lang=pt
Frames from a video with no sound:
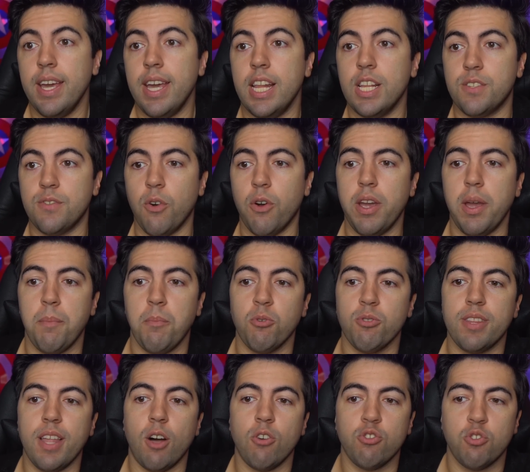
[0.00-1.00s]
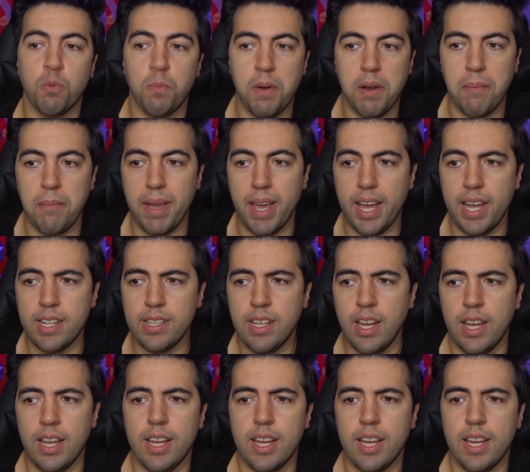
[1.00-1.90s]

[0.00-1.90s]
Eles vão rebutar o Superman.